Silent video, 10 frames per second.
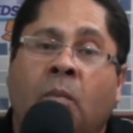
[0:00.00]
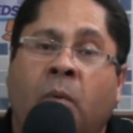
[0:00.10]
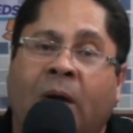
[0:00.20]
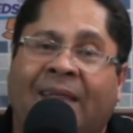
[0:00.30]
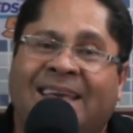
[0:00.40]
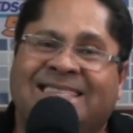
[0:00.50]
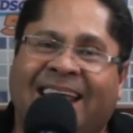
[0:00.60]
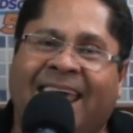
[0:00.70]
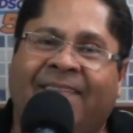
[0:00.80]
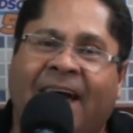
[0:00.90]
por causa da
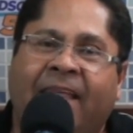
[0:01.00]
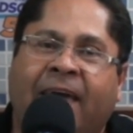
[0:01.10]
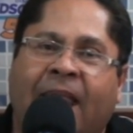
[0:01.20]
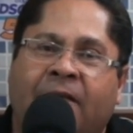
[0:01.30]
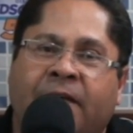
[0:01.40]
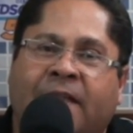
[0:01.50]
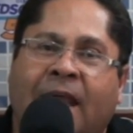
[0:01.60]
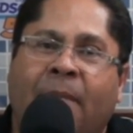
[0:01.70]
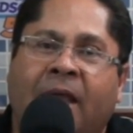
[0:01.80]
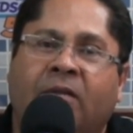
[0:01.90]
seriedade que ela vem
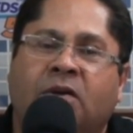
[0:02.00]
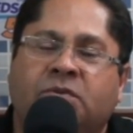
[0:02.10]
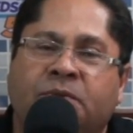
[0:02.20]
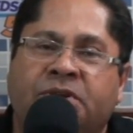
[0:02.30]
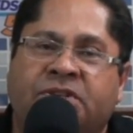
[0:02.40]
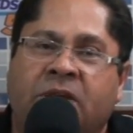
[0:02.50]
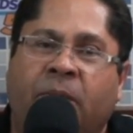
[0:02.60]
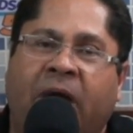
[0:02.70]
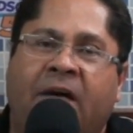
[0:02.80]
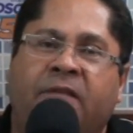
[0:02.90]
trabalhando no nosso
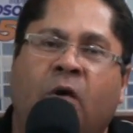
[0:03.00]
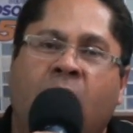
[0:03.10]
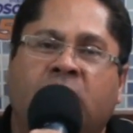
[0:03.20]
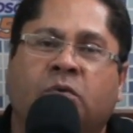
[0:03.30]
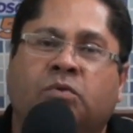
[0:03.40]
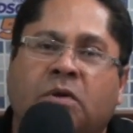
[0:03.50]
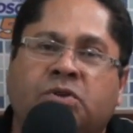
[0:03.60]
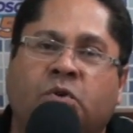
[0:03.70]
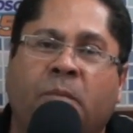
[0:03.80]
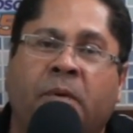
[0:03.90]
município, que ela vem honrando com
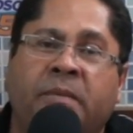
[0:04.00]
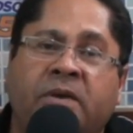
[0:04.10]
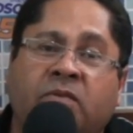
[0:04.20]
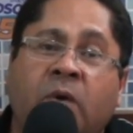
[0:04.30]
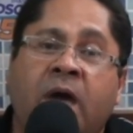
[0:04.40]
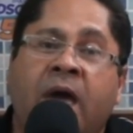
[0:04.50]
todos os compromissos,